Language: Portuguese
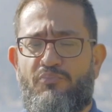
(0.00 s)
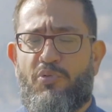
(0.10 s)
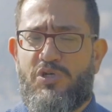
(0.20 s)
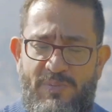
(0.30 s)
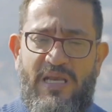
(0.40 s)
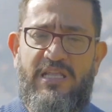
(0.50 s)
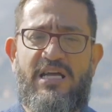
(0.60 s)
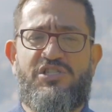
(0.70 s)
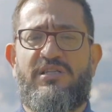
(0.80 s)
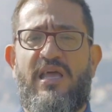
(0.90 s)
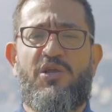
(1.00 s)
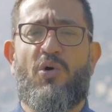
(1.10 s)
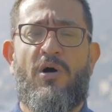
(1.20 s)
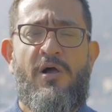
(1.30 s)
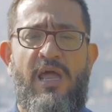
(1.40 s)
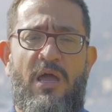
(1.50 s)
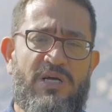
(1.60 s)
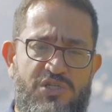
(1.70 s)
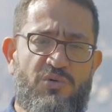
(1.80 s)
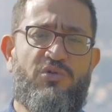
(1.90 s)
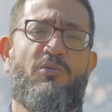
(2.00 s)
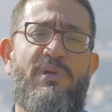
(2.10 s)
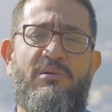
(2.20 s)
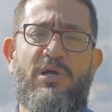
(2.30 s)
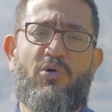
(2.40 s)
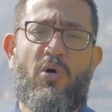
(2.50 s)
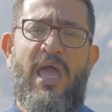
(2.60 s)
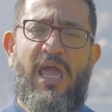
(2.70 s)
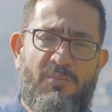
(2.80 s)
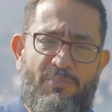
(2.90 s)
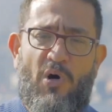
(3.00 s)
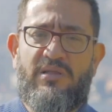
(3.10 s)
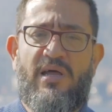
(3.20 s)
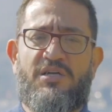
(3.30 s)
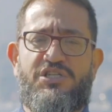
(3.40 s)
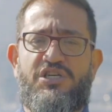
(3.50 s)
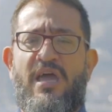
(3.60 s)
Prosperidade interior é um assunto bíblico importante